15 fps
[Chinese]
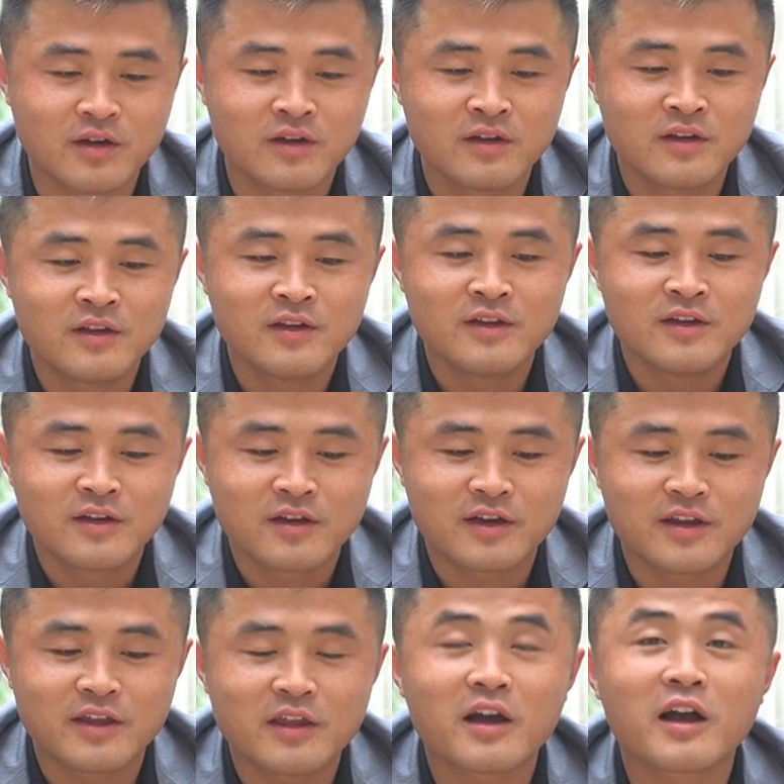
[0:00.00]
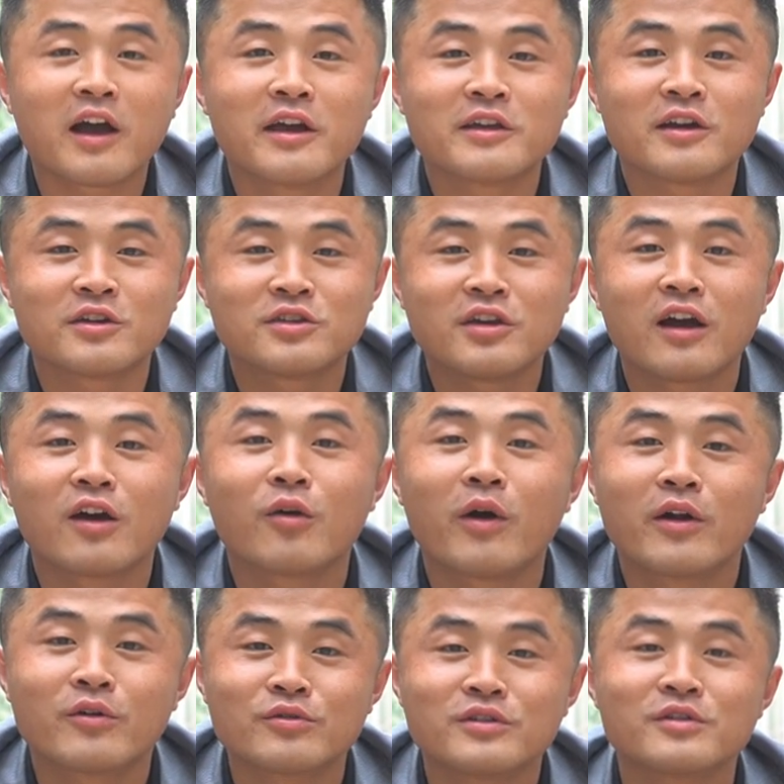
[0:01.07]
呢，给大家看一下下个
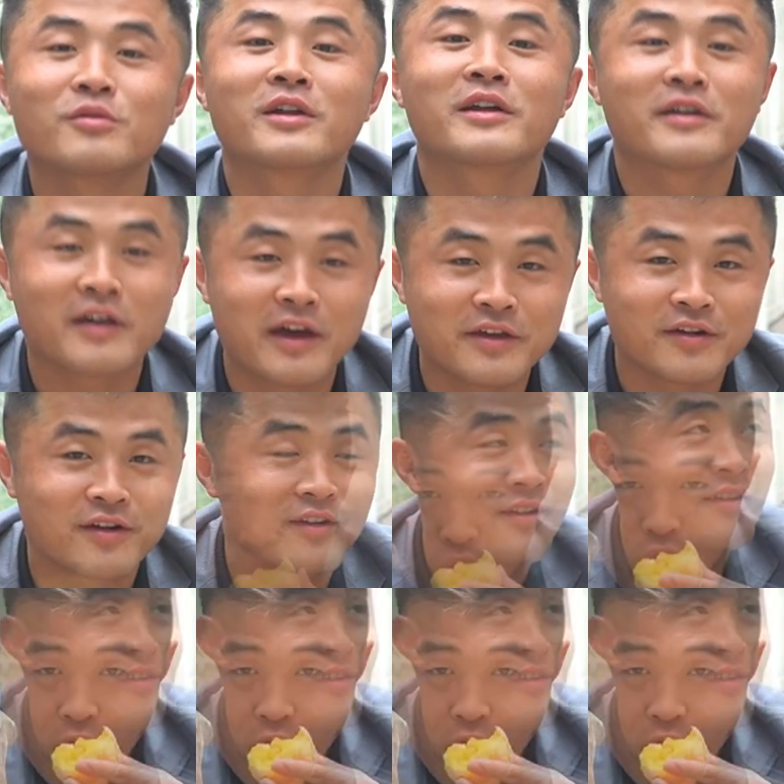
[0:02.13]
花友寄过来的开箱。